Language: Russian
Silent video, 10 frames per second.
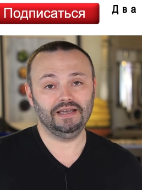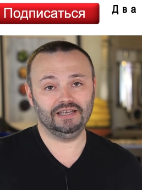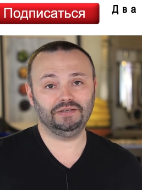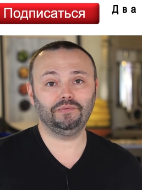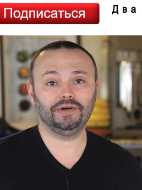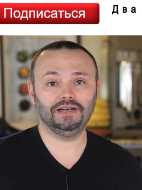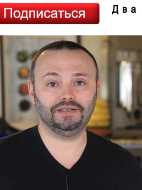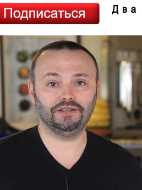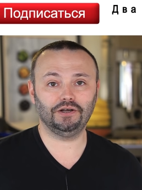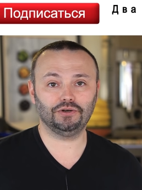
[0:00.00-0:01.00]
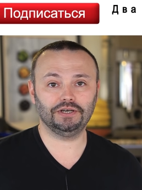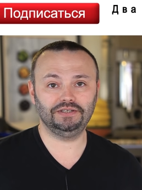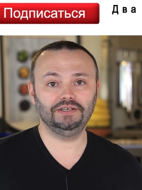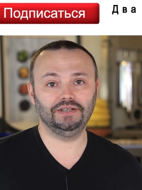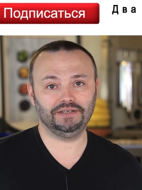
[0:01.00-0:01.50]
Это помогает каналу
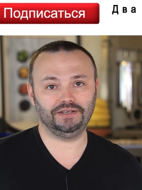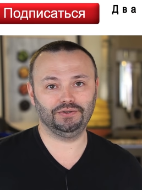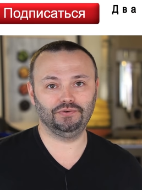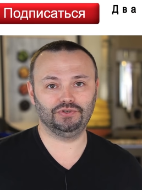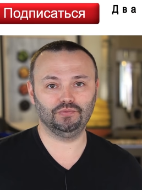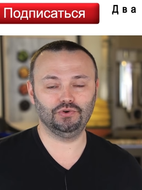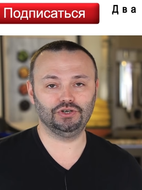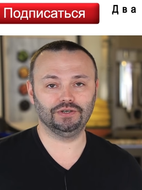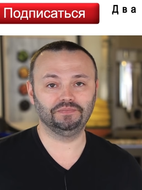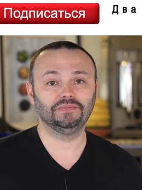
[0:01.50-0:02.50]
расти, нас становится больше.